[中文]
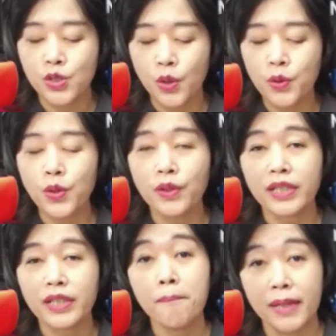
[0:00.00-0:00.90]
中
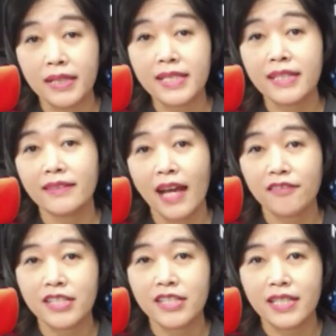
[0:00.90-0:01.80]
共跟民进
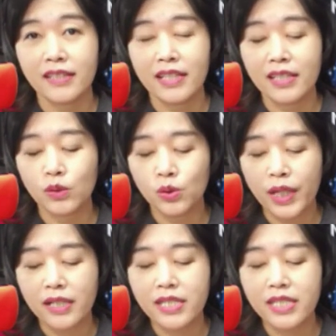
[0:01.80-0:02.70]
党之间的一个。的
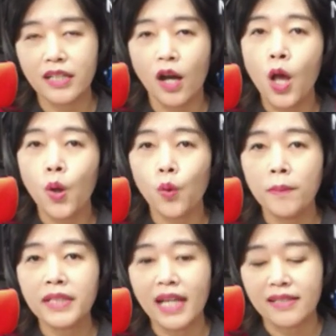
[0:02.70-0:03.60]
对峙哦，国民